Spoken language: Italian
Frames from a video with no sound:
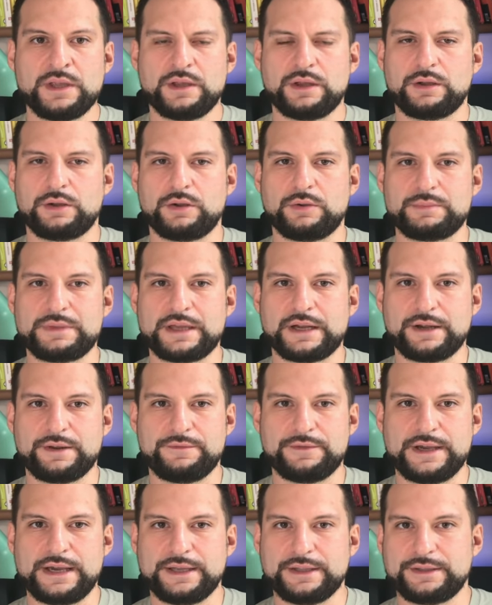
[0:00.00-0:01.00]
eh, mi è
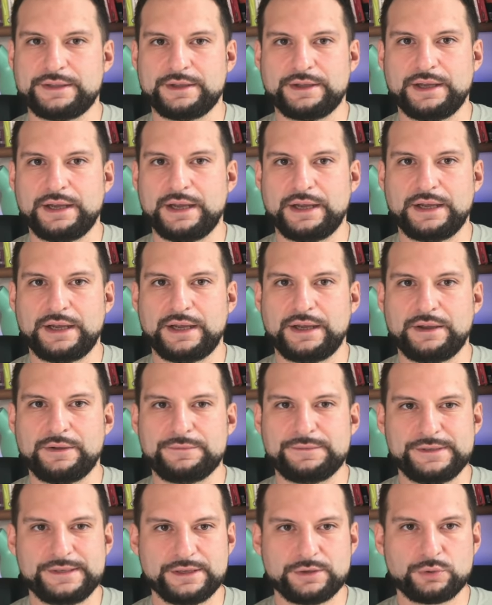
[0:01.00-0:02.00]
arrivata a
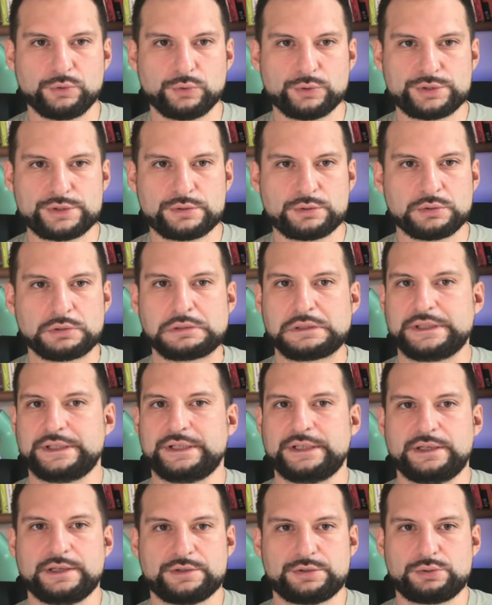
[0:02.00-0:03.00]
fine agosto
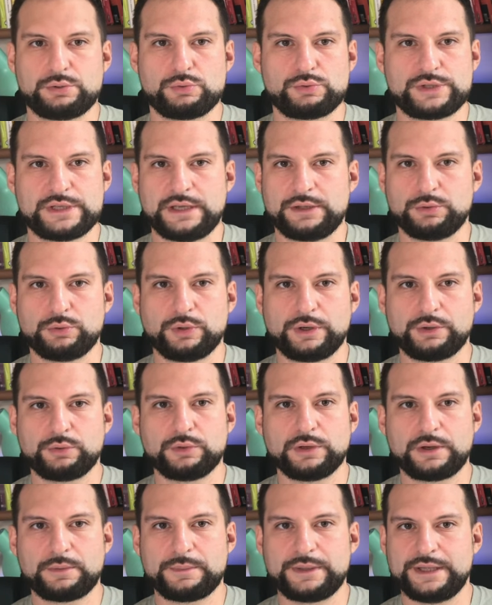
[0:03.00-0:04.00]
e la sto usando
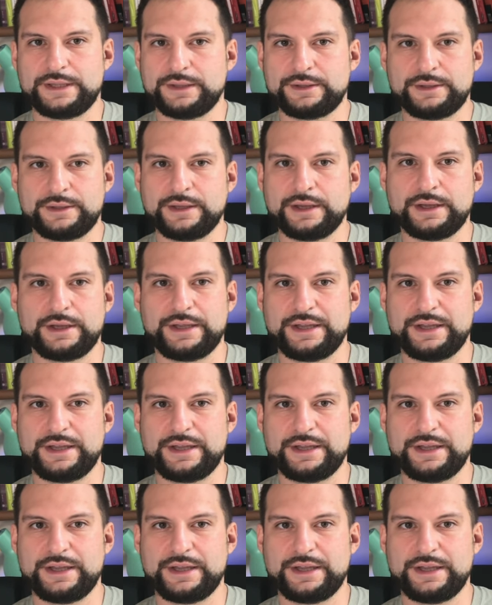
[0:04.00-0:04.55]
regolarmente